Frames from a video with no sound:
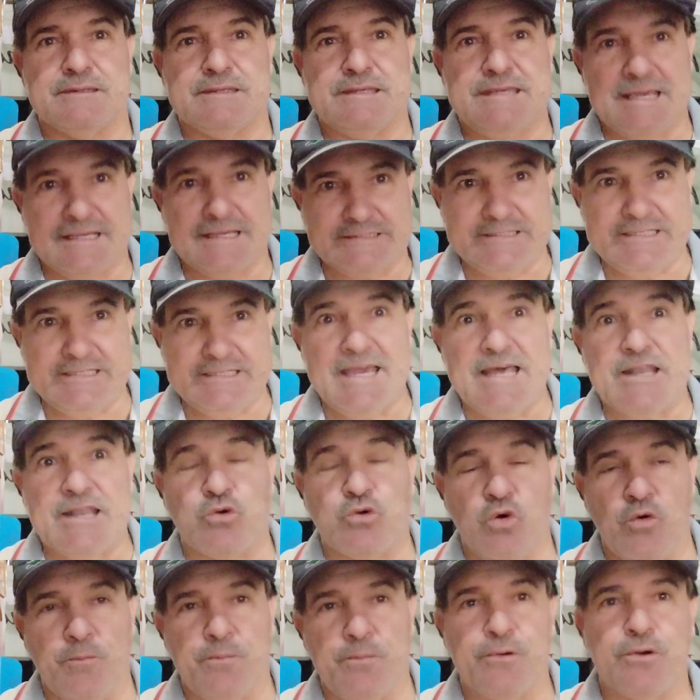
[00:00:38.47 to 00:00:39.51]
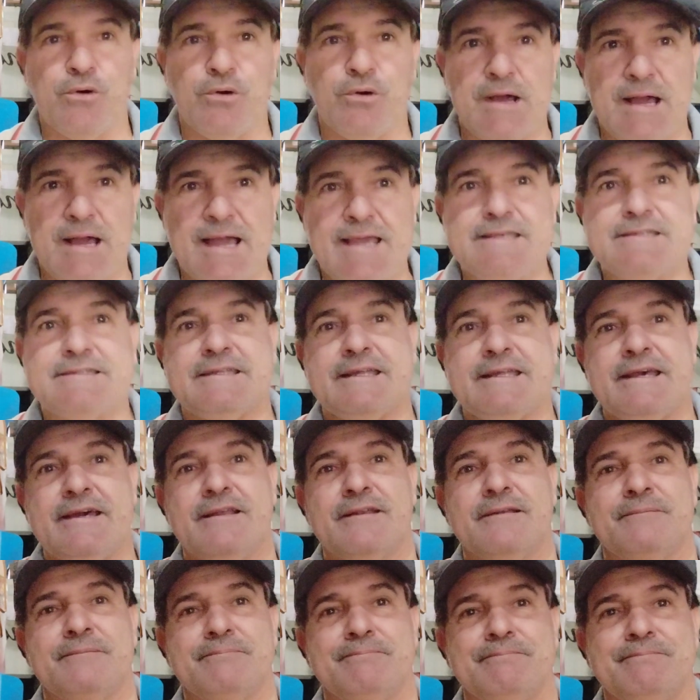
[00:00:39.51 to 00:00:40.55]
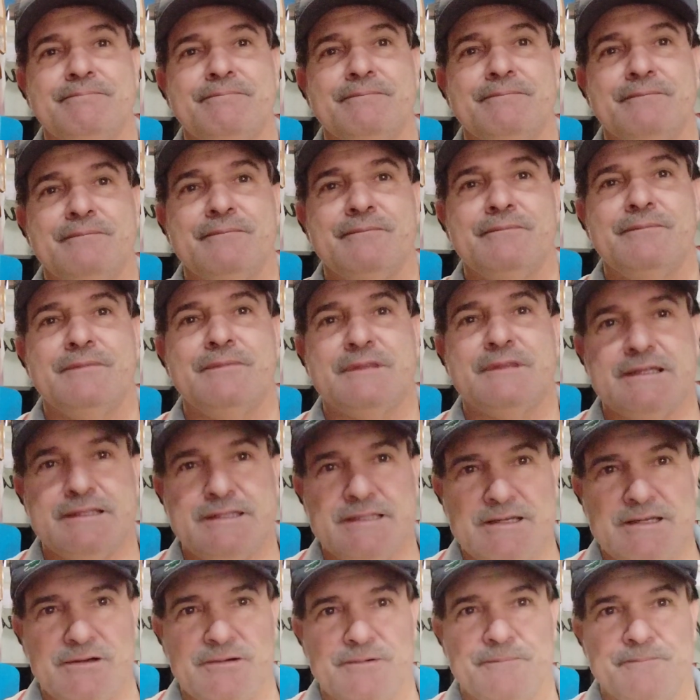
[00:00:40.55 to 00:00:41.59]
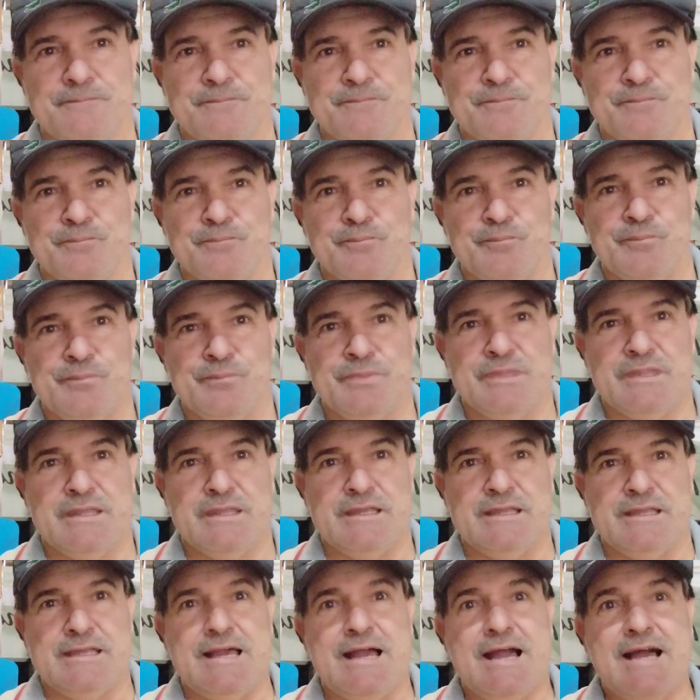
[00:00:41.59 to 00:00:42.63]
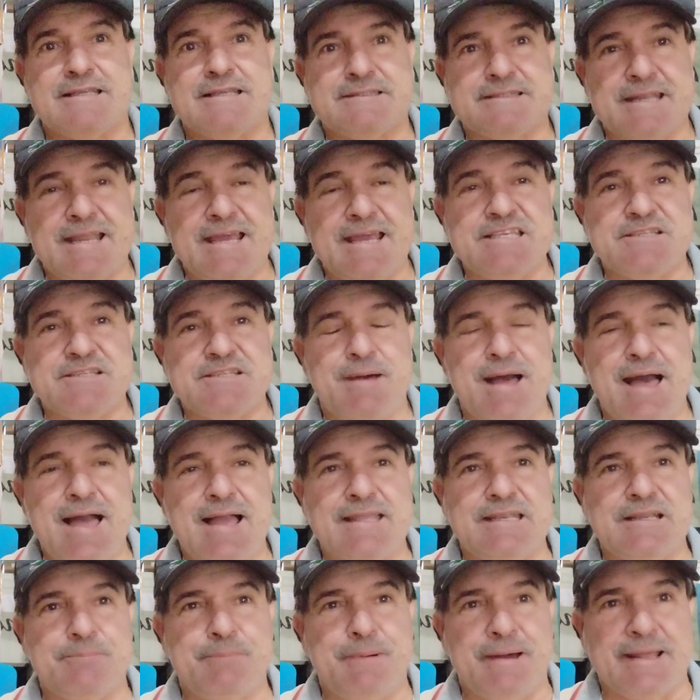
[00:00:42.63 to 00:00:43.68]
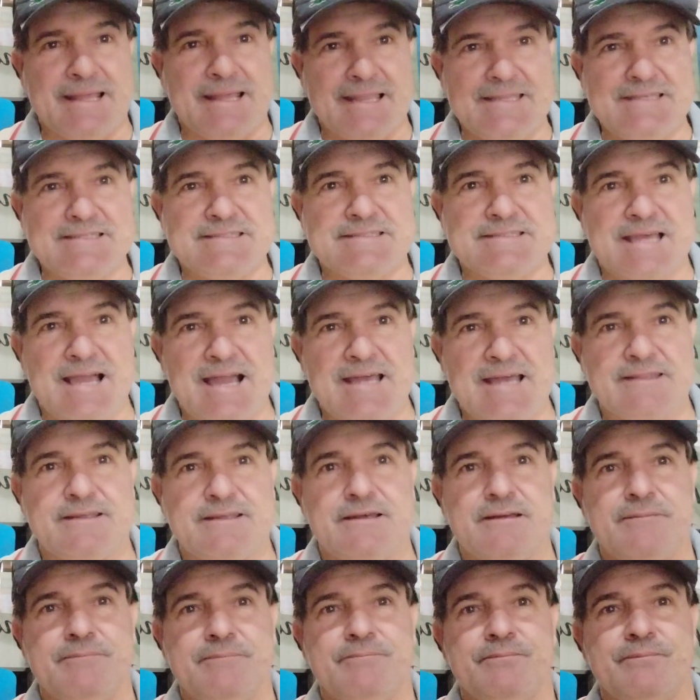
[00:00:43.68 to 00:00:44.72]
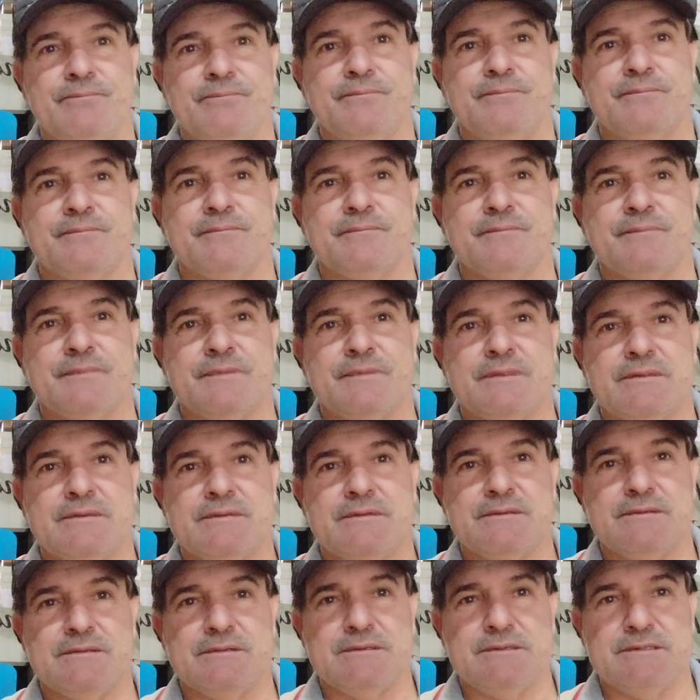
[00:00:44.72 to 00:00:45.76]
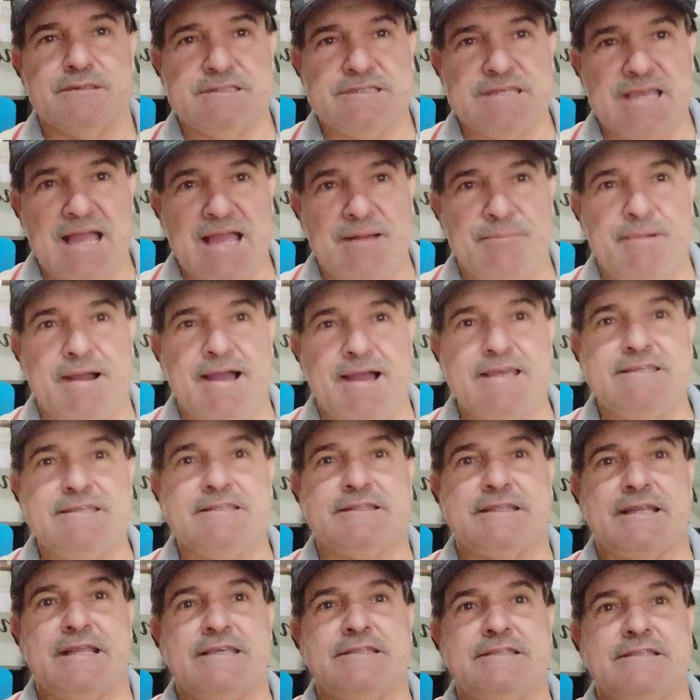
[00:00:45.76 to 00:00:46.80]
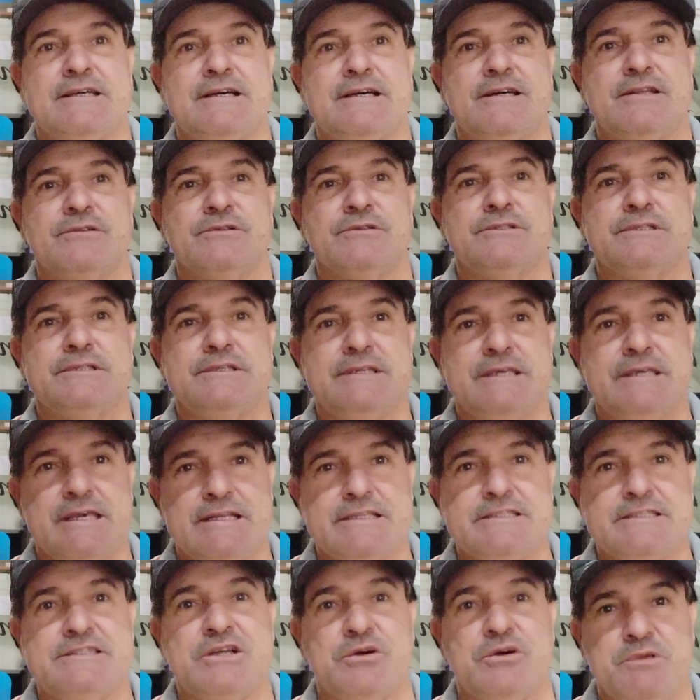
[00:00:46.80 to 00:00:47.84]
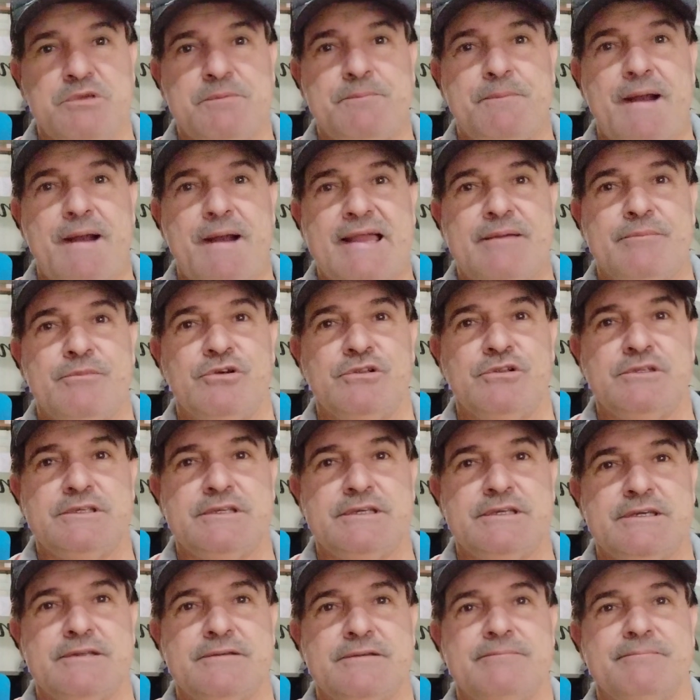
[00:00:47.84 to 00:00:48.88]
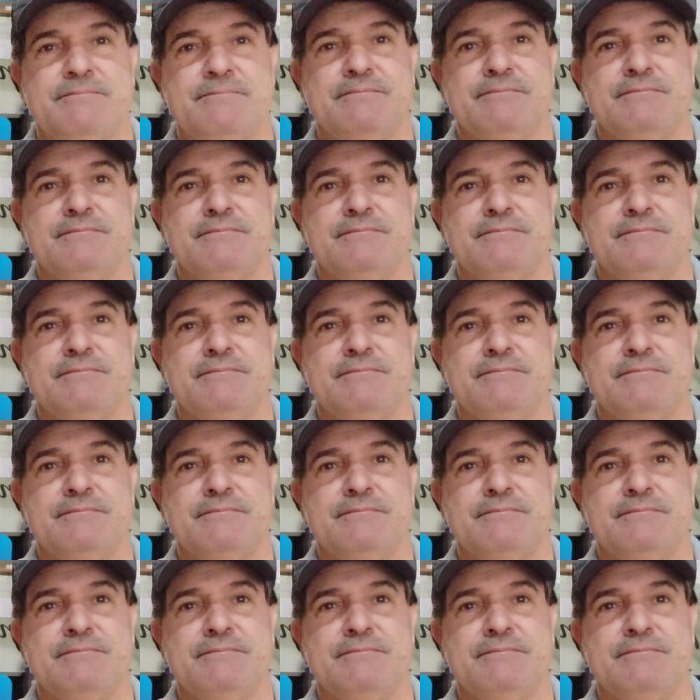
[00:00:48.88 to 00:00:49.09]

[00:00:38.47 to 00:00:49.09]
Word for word: Que a Cielo comprou a Estelo. Entendeu? As três máquinas paralisadas já há mais de três anos. E eles não me pagam meu dinheiro.